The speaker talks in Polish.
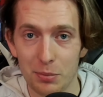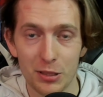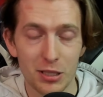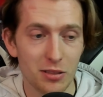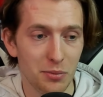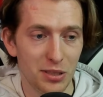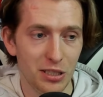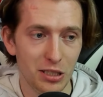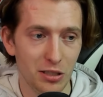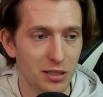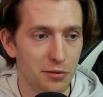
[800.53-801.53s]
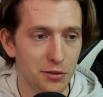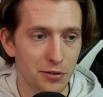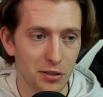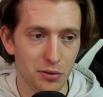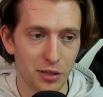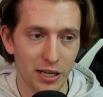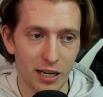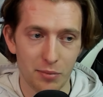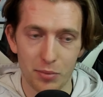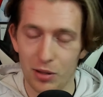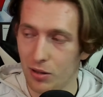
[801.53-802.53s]
Napiszcie co myślicie o tej FIFA od
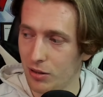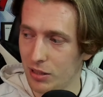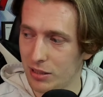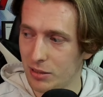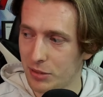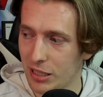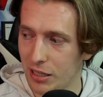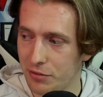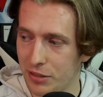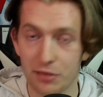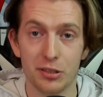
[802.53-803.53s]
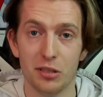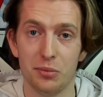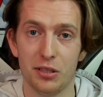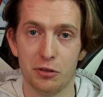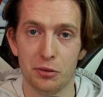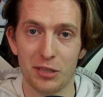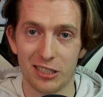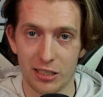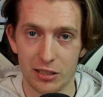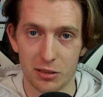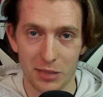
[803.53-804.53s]
2 bo jestem ciekaw jak wy sobie to
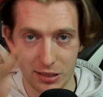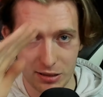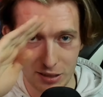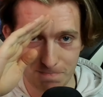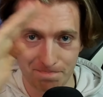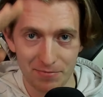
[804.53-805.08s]
wyobrażacie. Trzymajcie się.